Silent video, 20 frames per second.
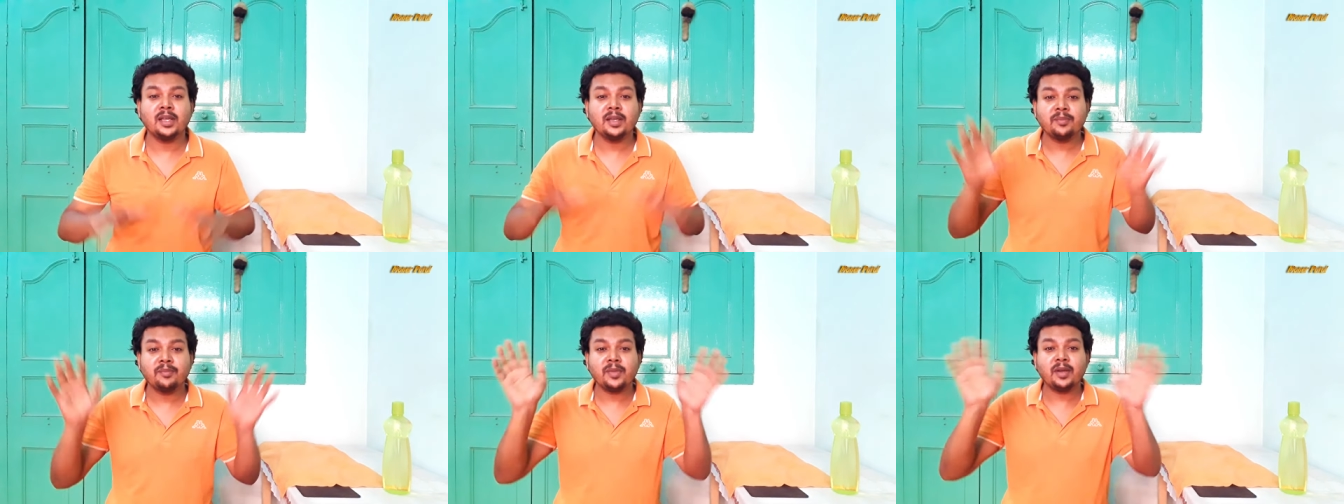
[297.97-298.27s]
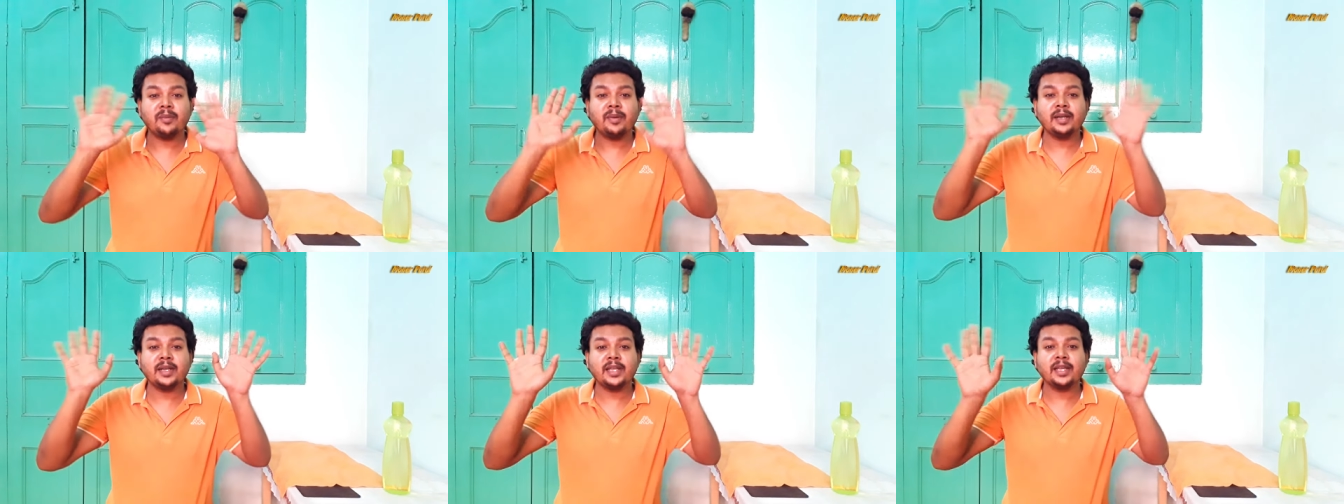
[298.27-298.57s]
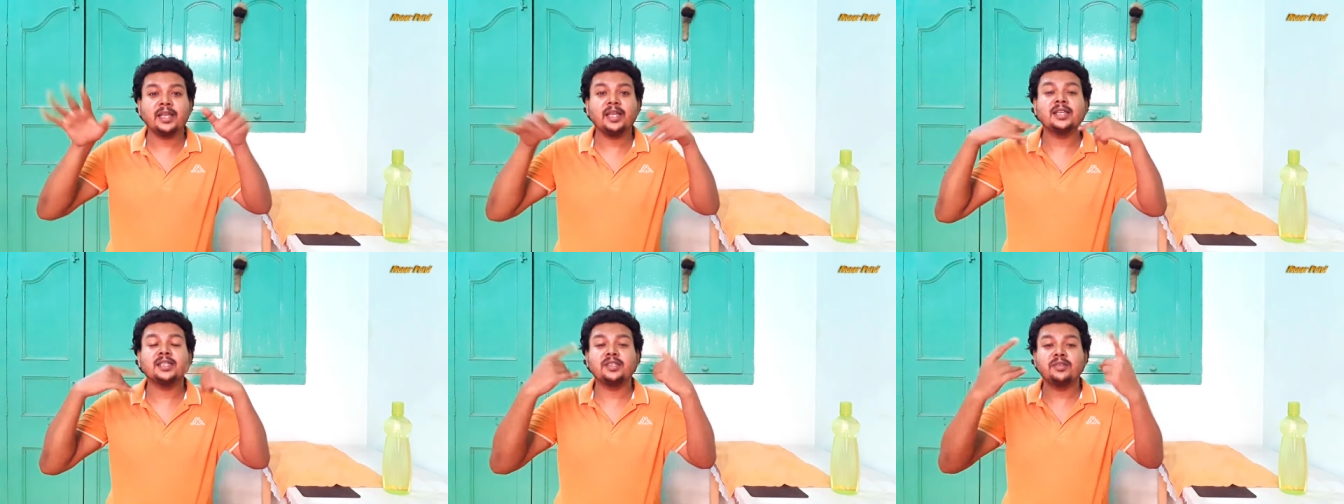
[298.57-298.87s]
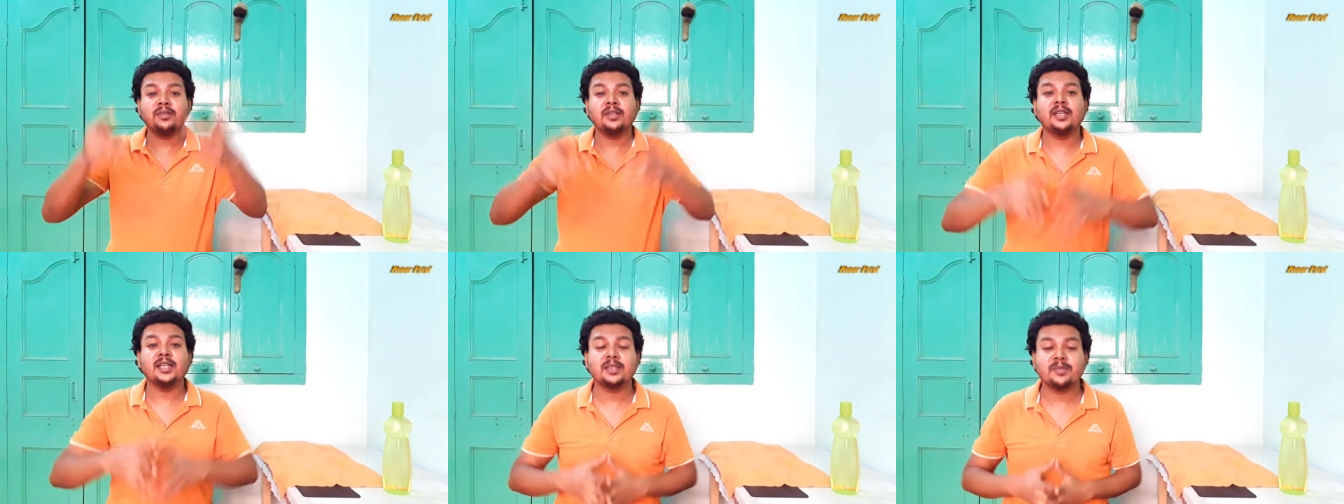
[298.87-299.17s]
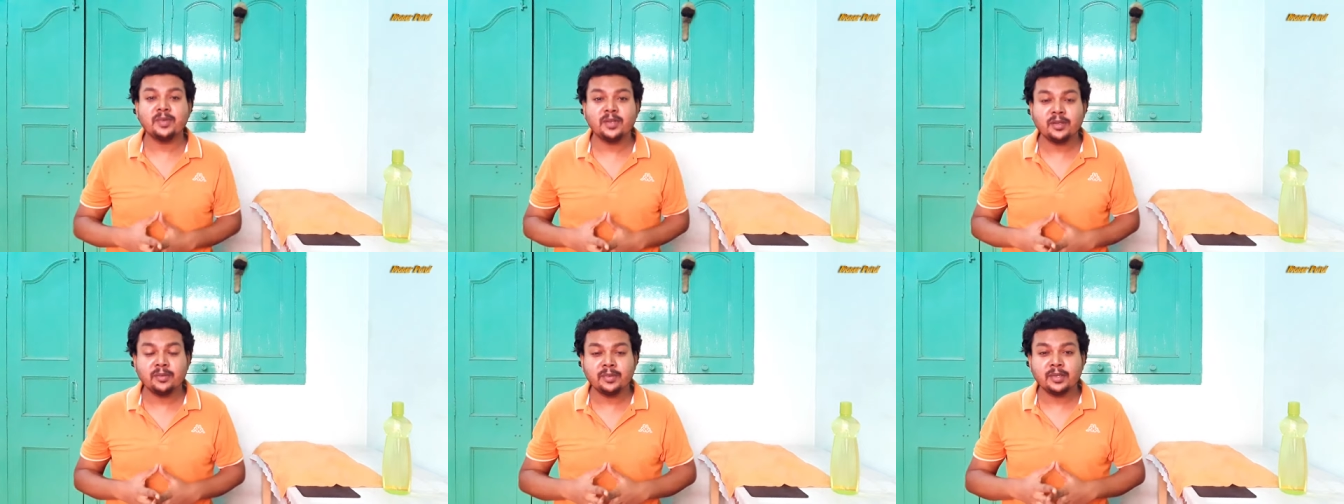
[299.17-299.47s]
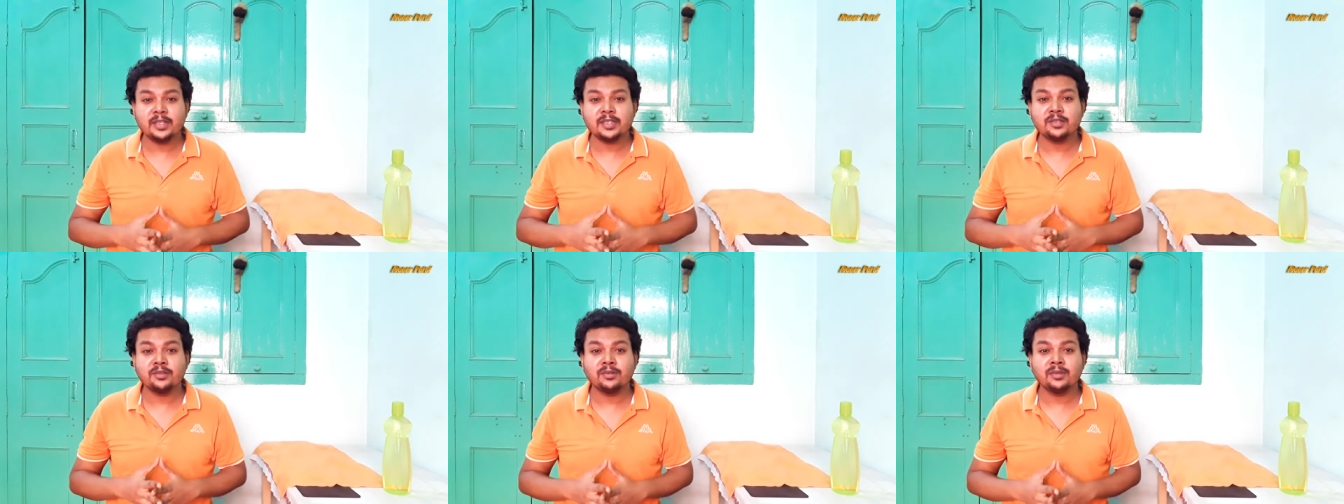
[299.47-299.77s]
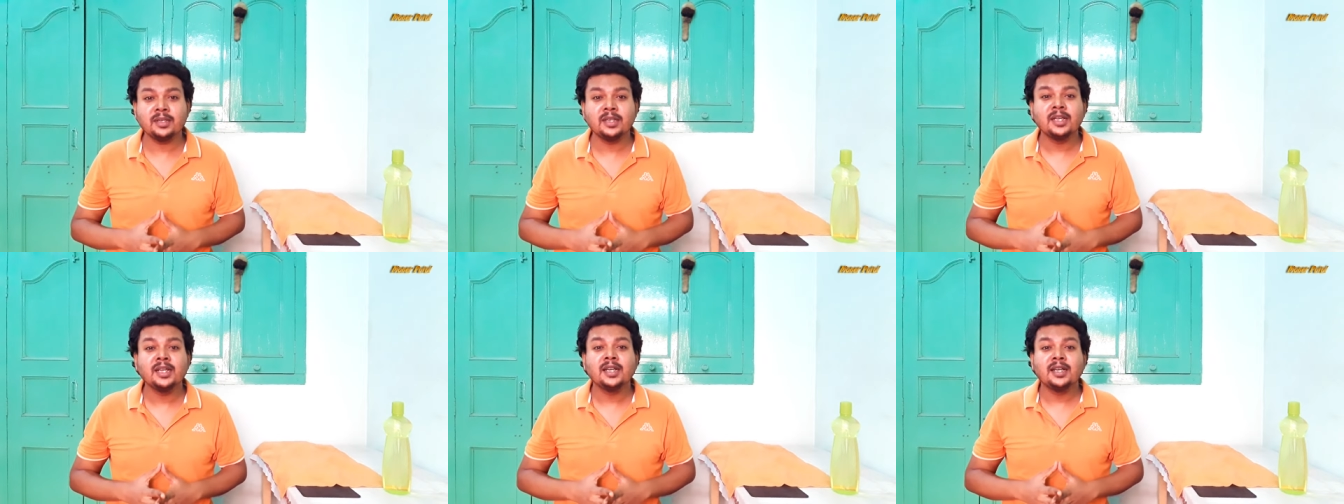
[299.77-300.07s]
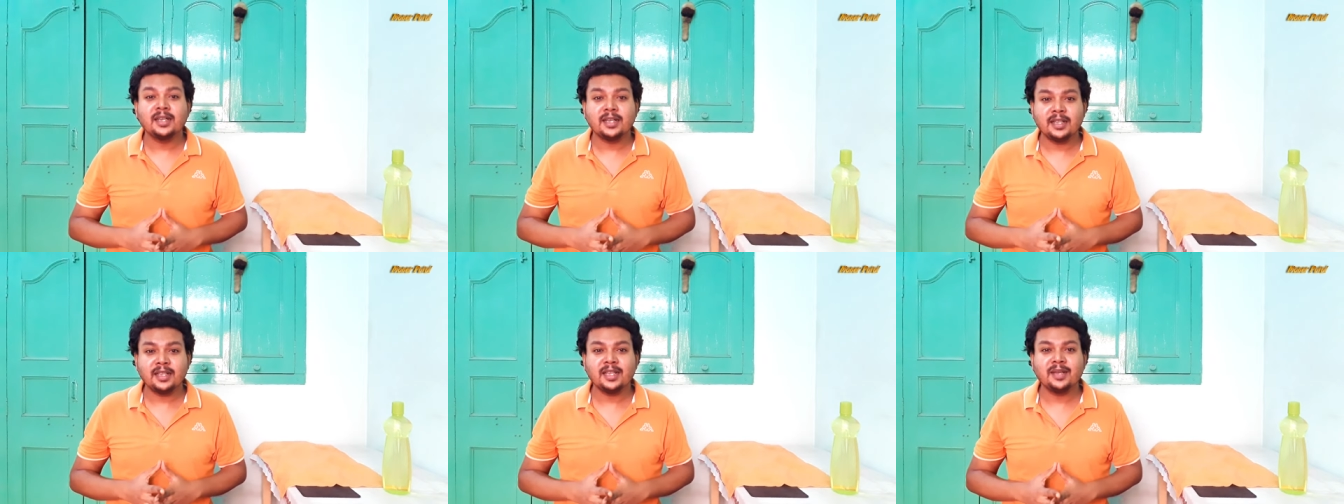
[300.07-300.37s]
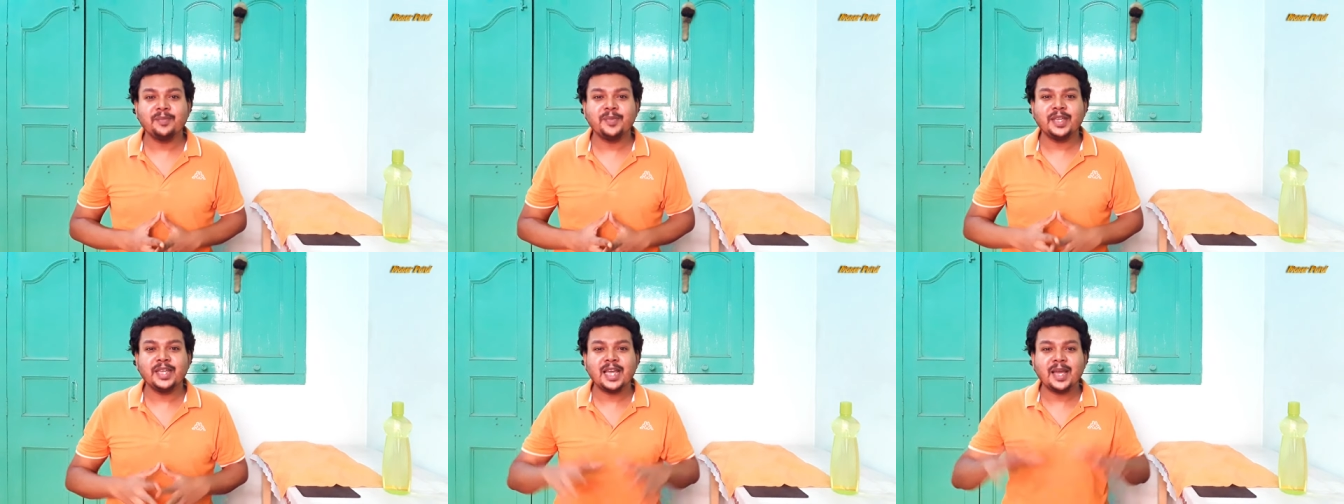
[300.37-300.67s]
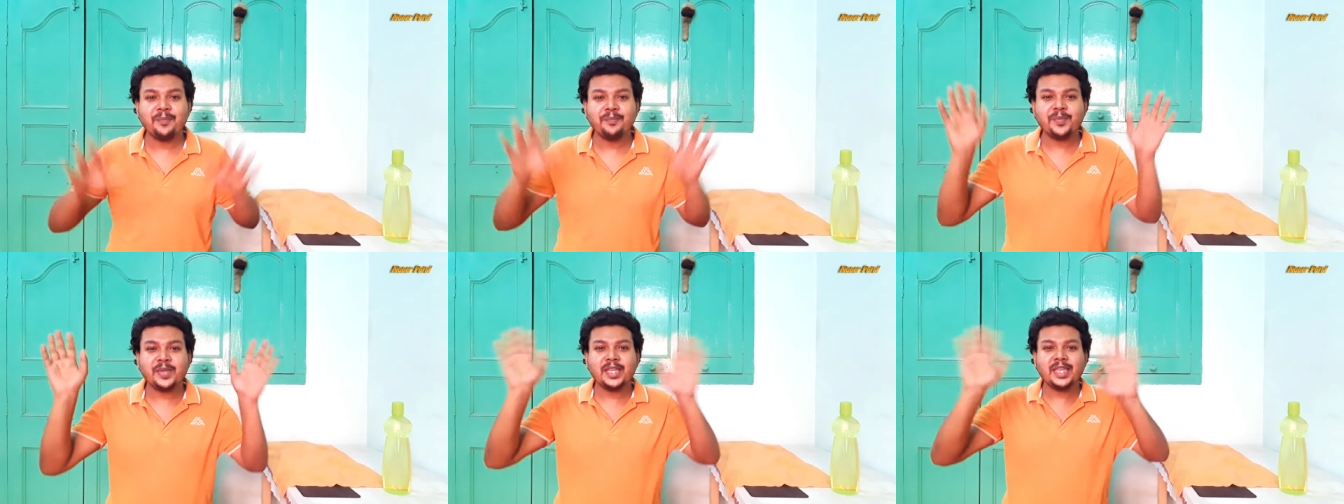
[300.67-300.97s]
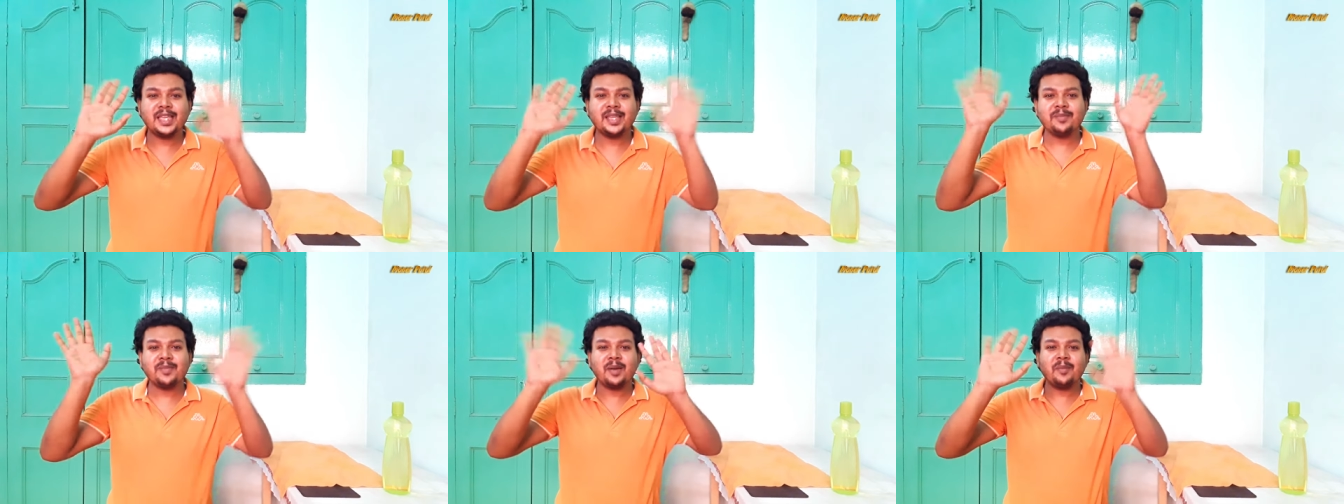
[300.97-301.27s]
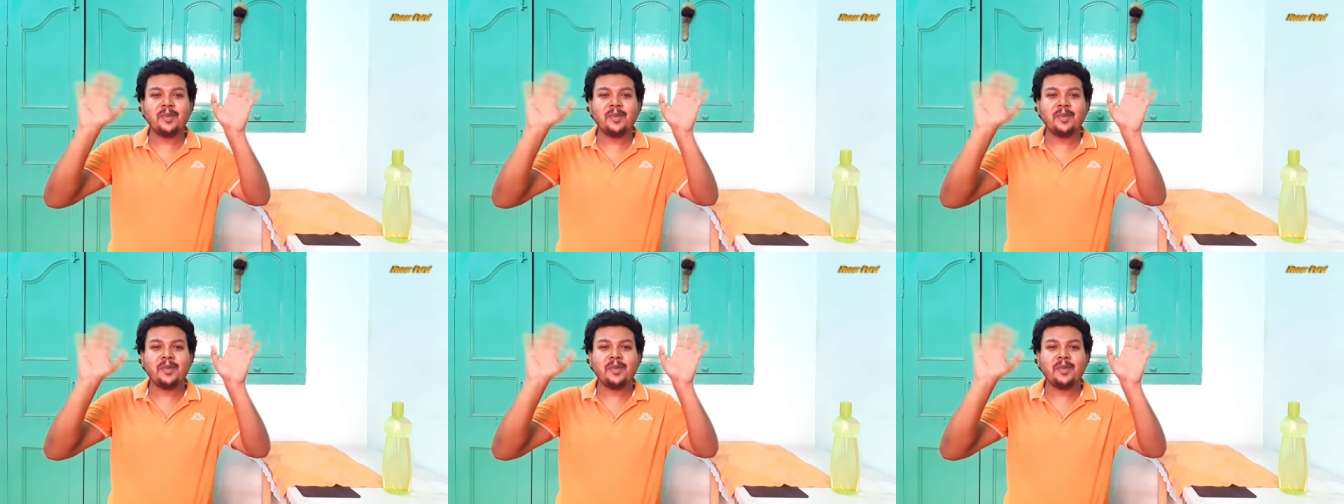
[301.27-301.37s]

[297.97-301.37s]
बाय बाय टेक केयर सी नेक्स्ट वीडियो वेरी सुन टिल देन बी हैप्पी बाय